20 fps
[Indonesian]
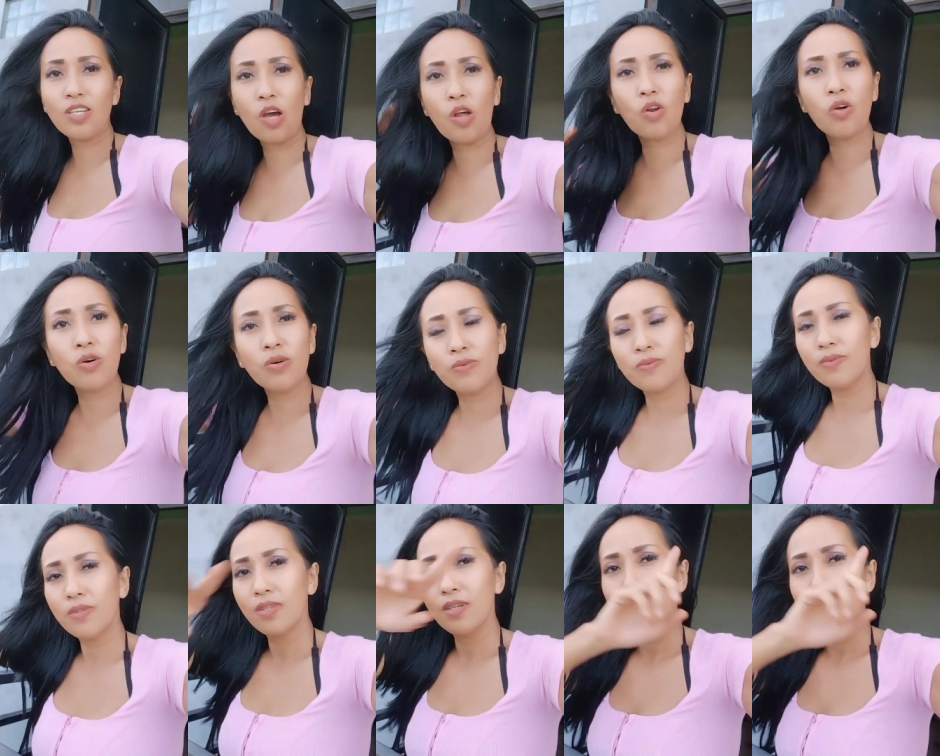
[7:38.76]
kalau
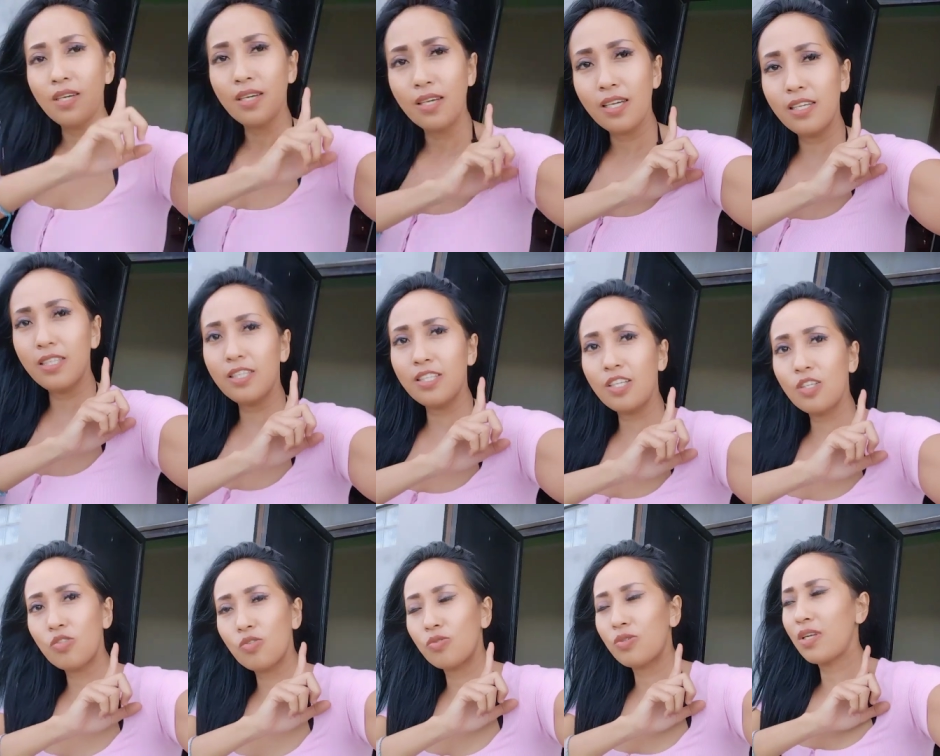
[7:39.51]

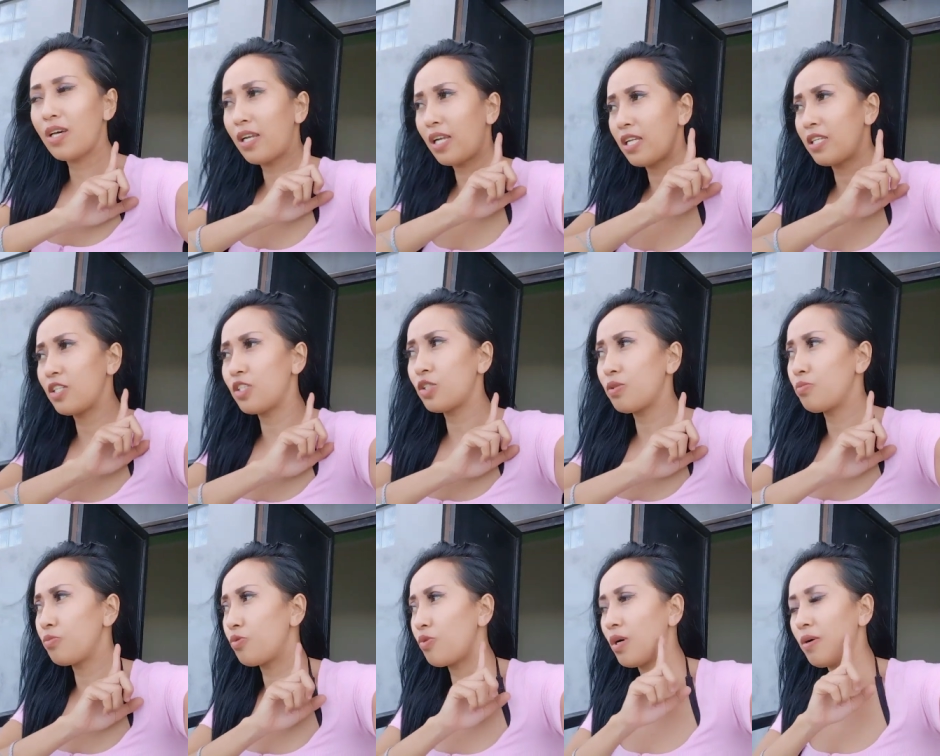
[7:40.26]
ininya sudah ready
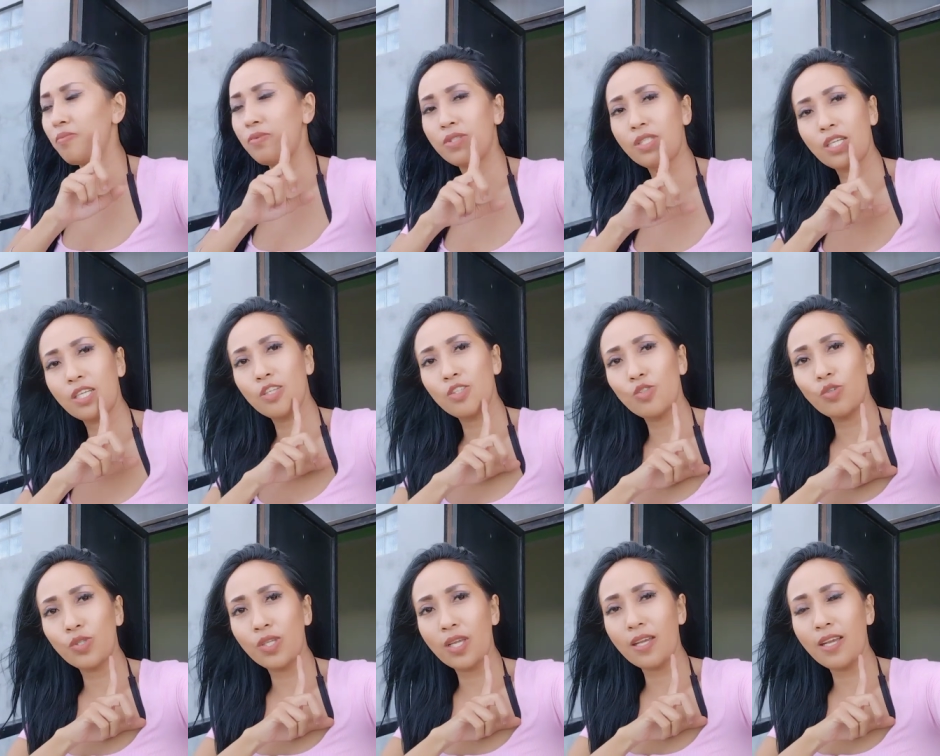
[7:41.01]
semua bisa
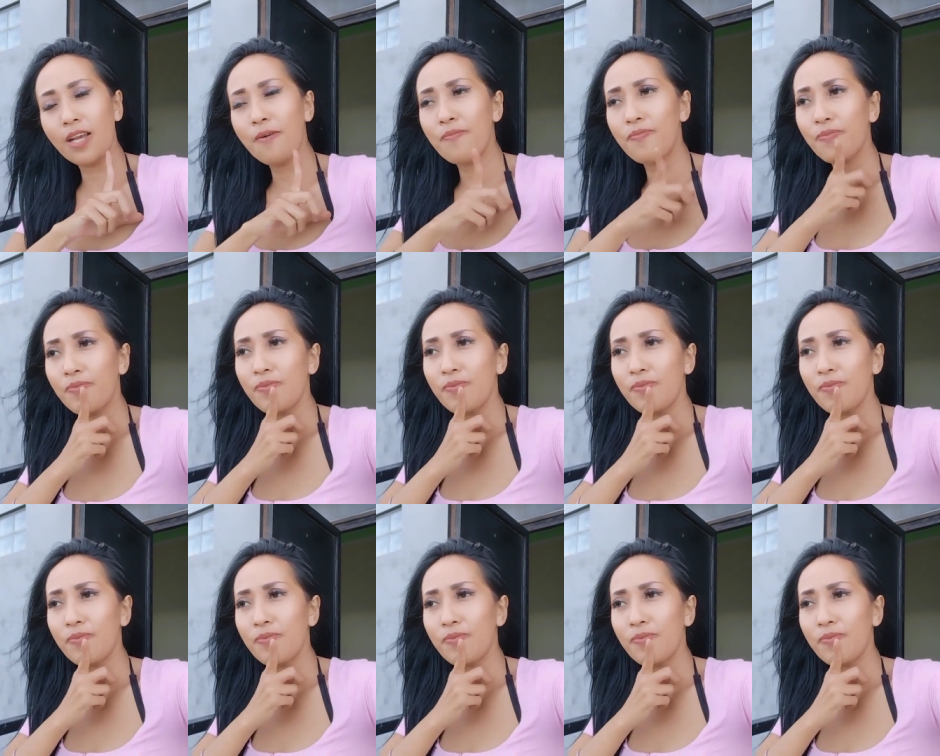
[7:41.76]
hijaunya ya.